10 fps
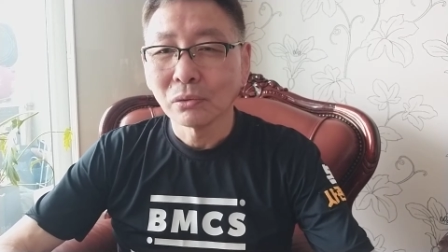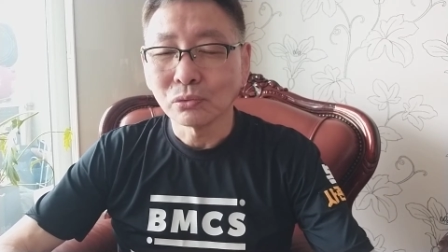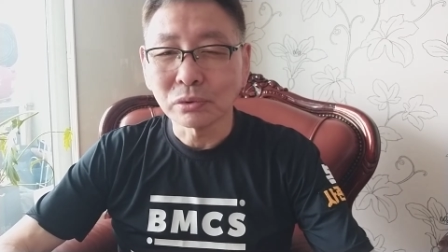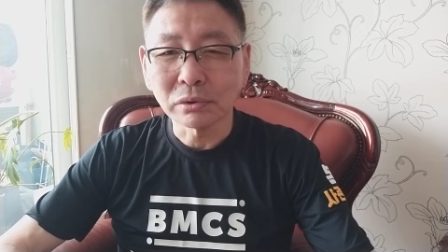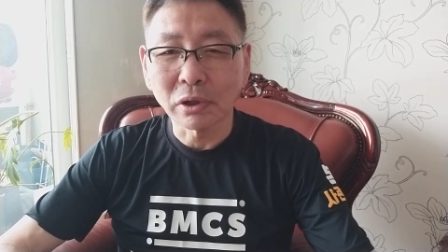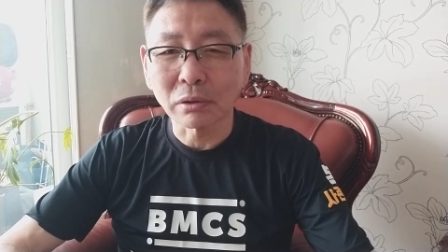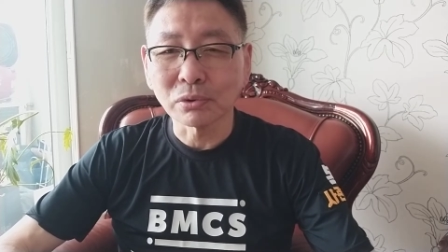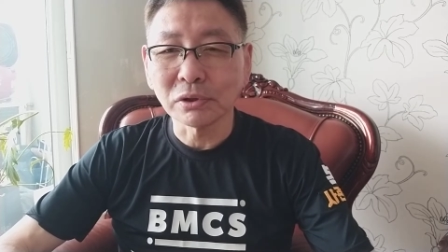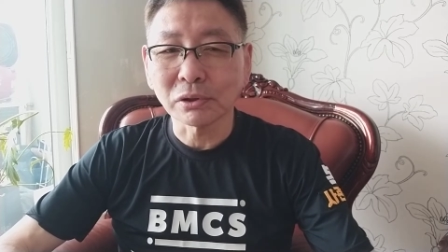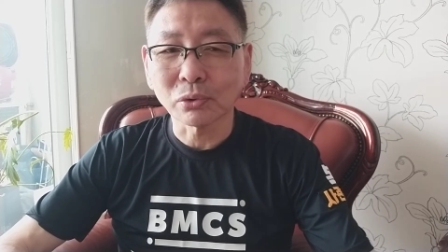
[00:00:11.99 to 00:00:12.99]
음,
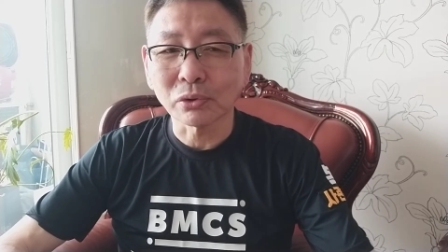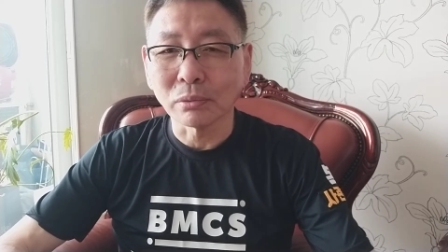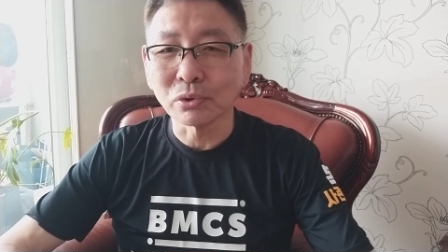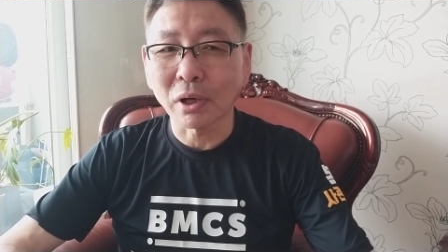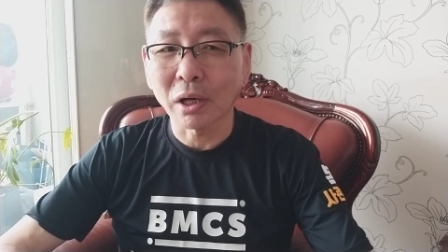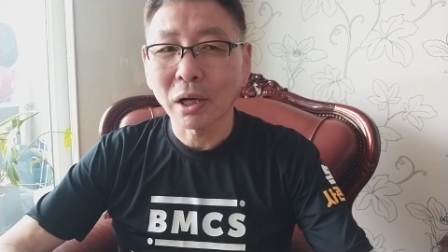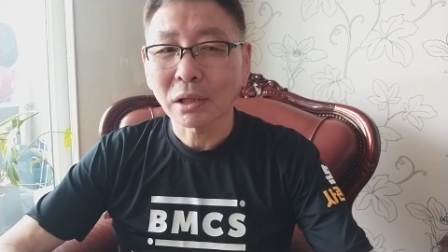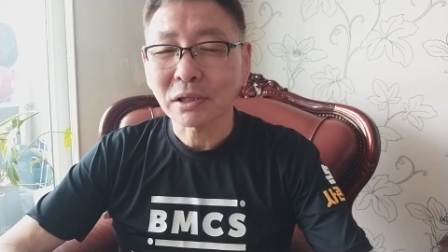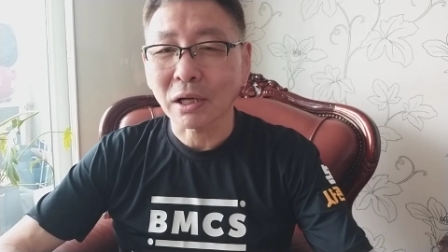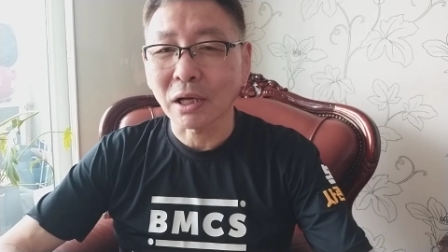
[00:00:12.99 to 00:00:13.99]
여러분이 또 너무나
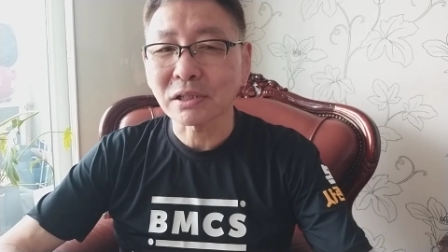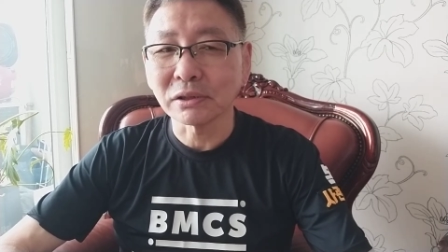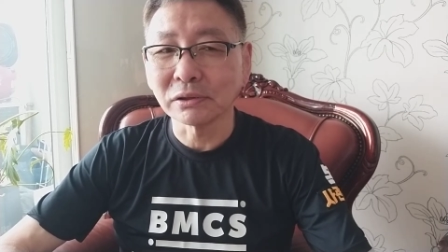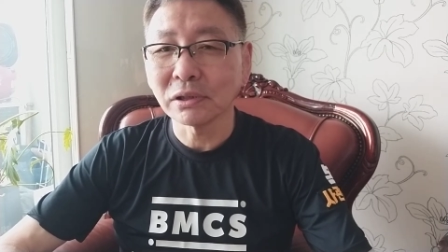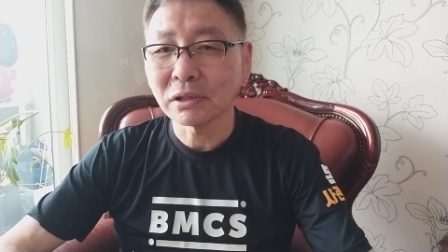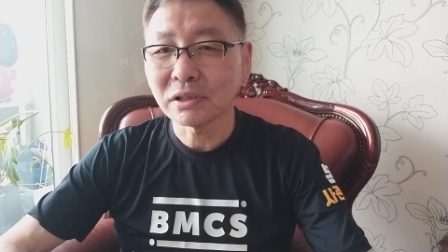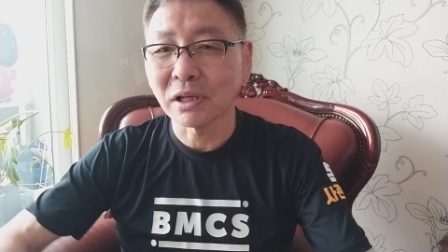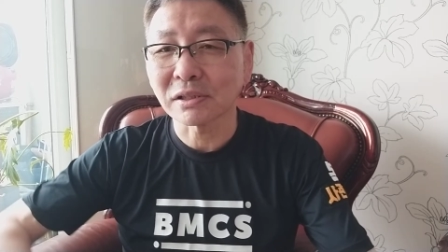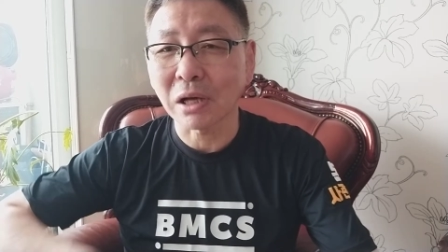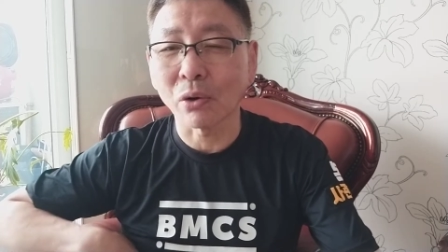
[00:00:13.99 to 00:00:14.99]
잘 아시는
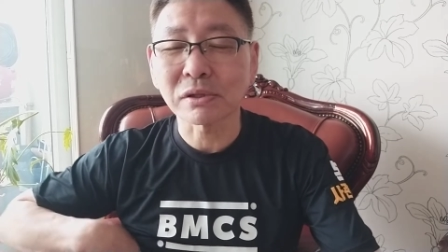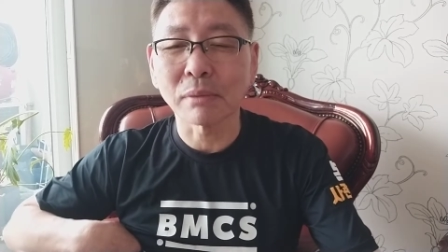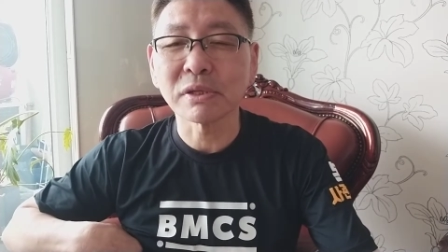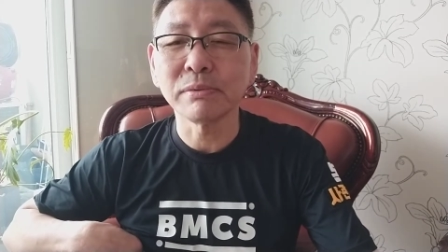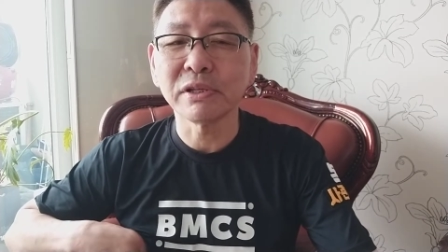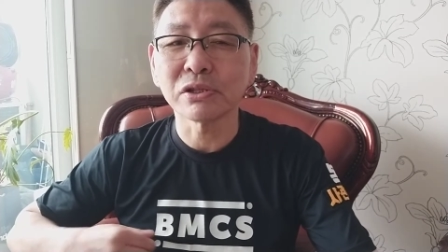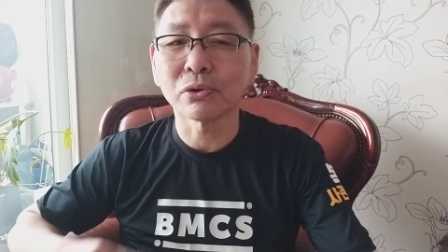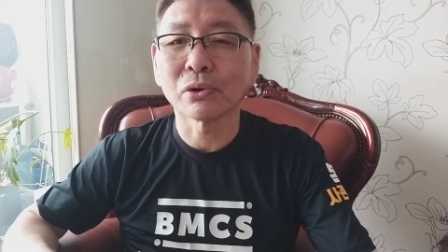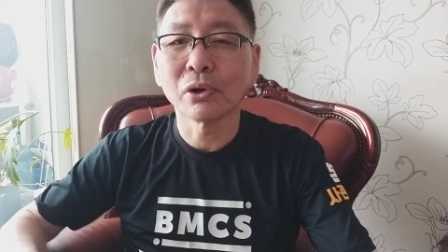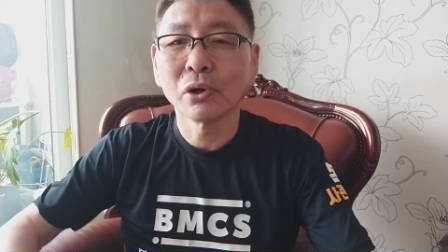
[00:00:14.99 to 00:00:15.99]
지난 4월
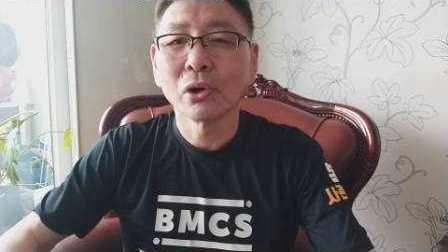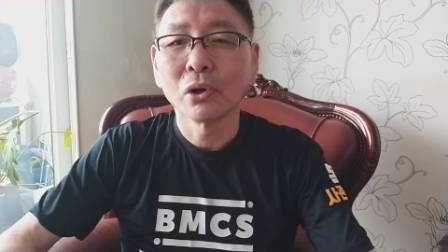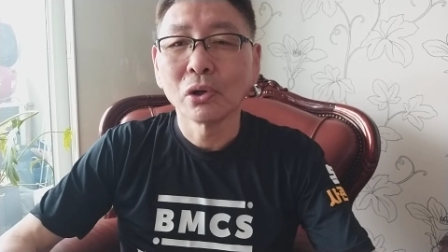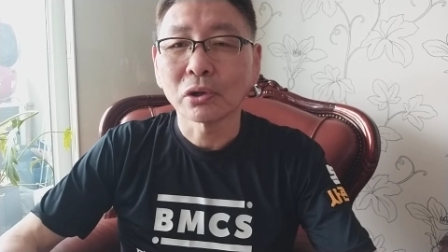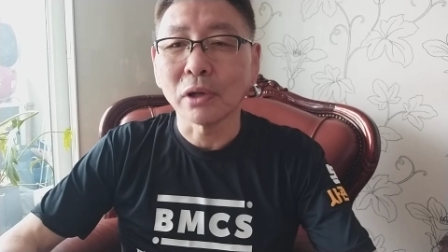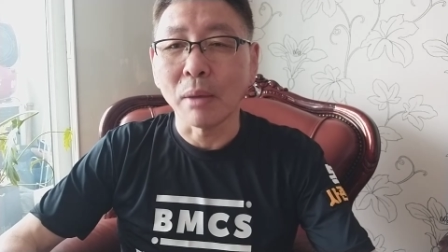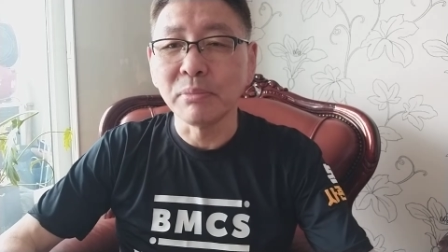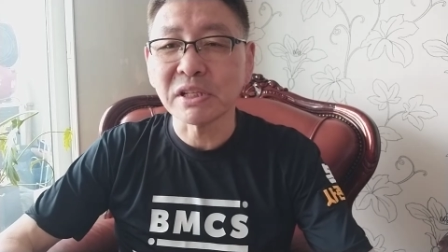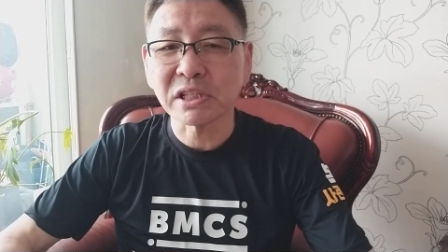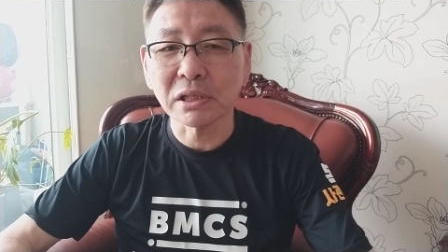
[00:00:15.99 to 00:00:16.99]
30일이죠 그
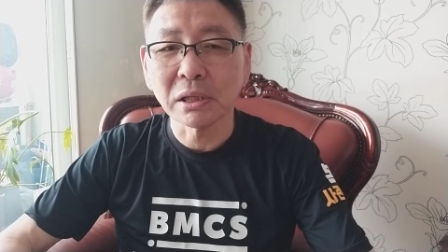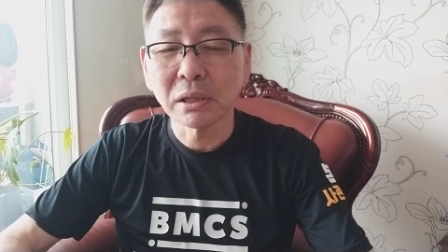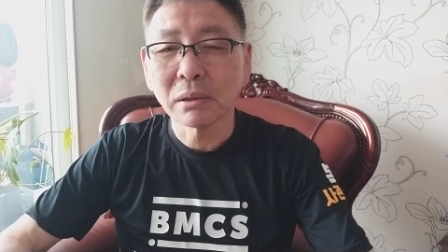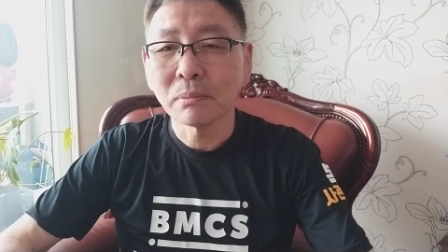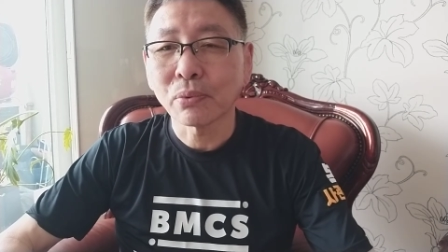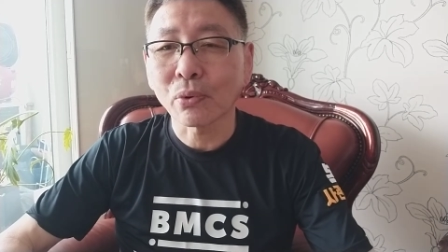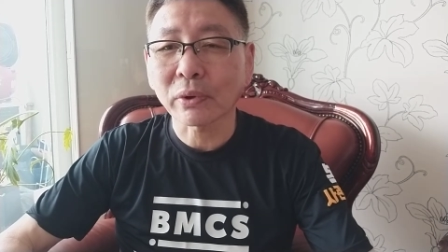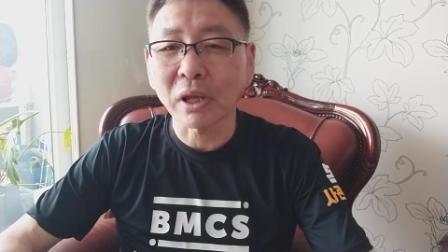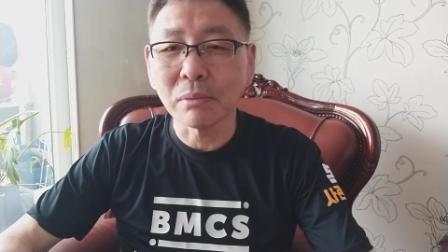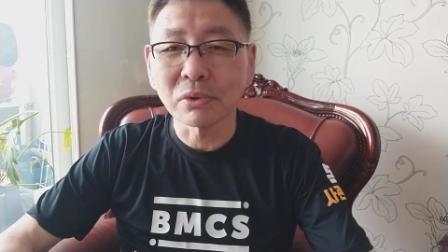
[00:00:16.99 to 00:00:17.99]
MBC
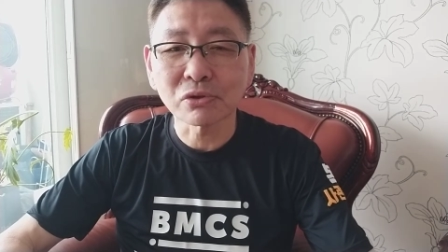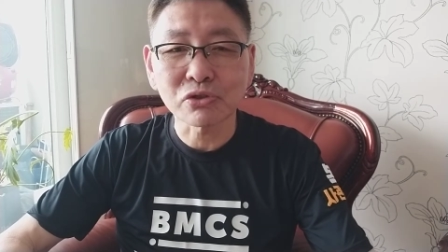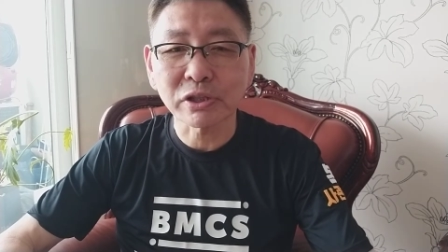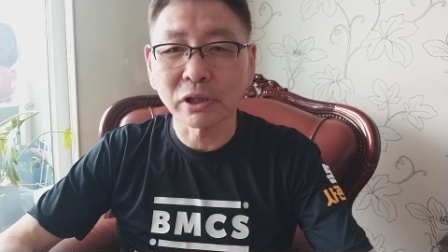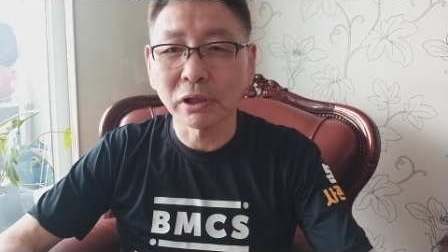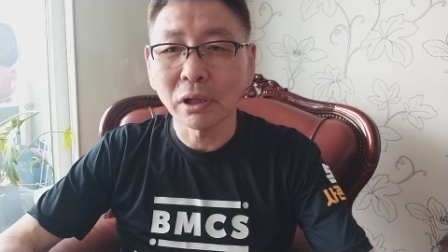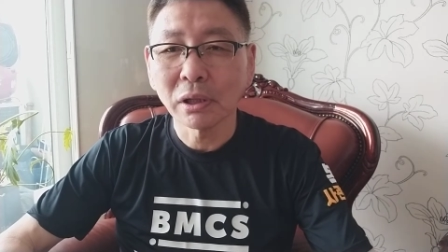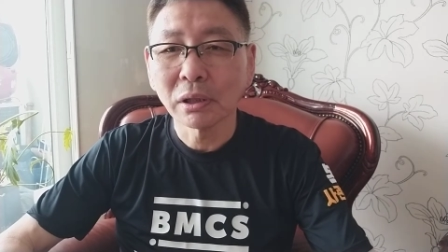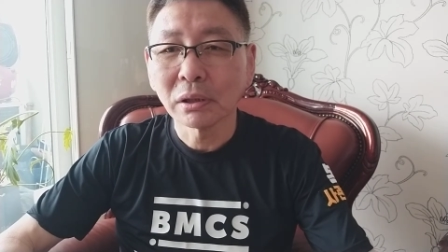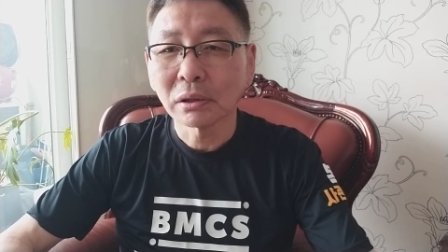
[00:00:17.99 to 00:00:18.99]
프로게이머 출신
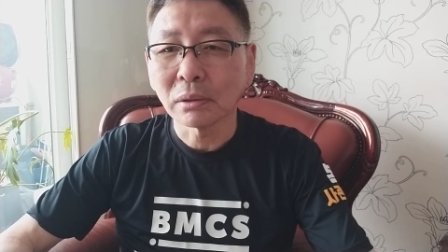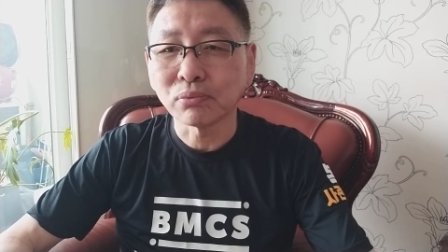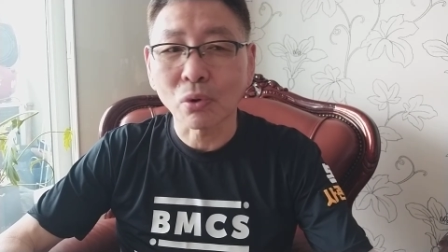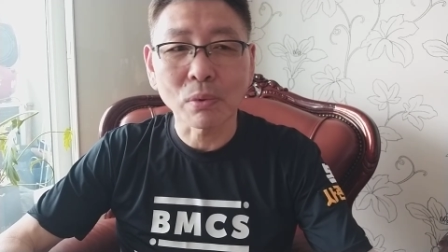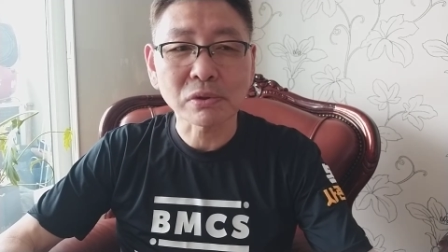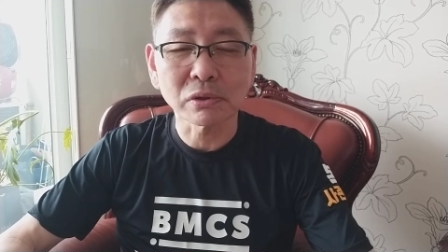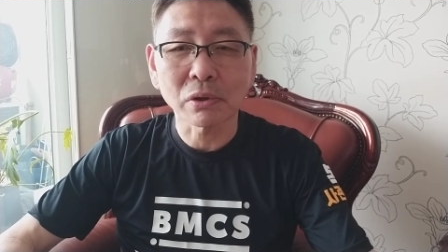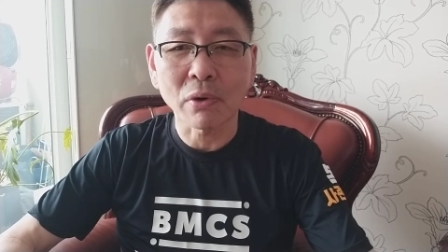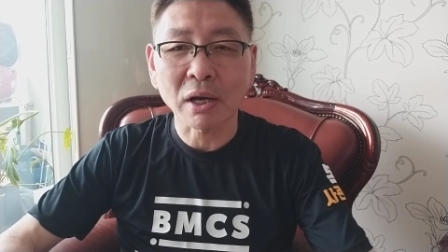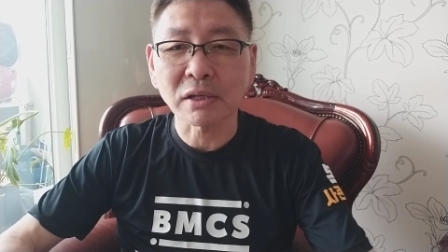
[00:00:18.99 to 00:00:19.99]
그 프로복서
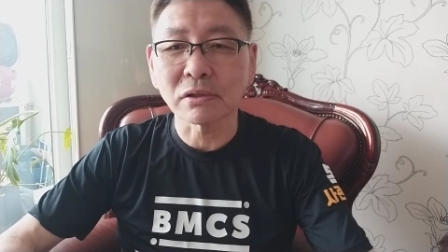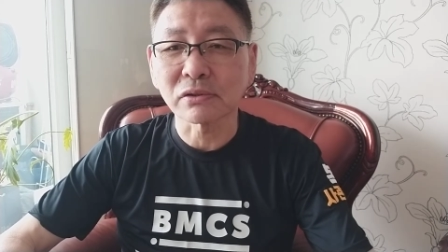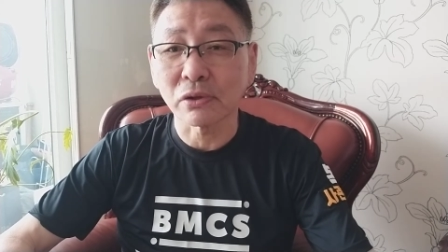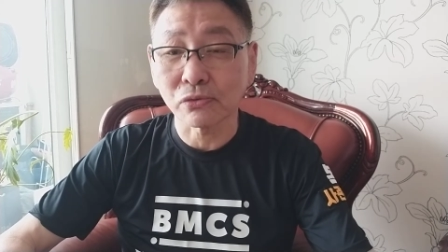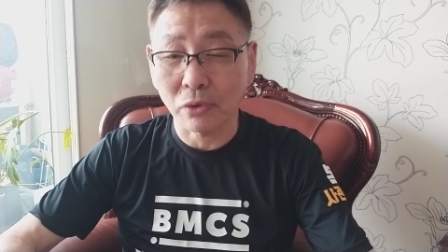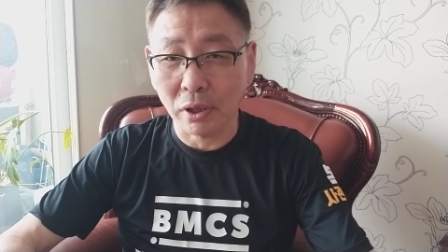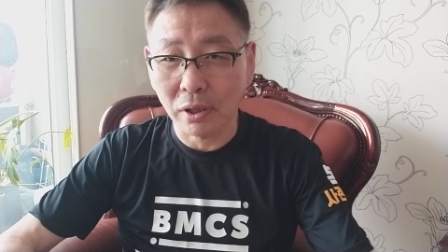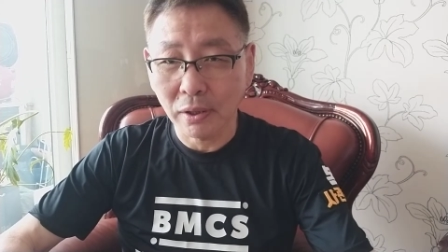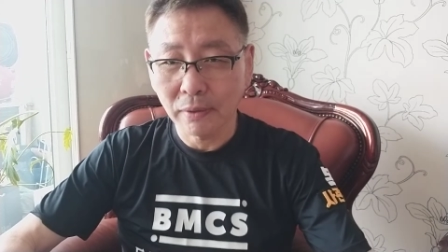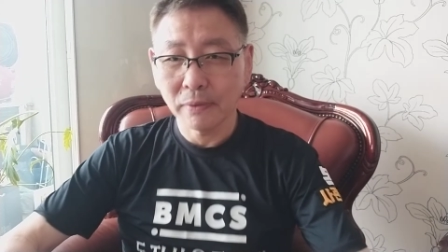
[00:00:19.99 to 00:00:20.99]
곽기성 선수가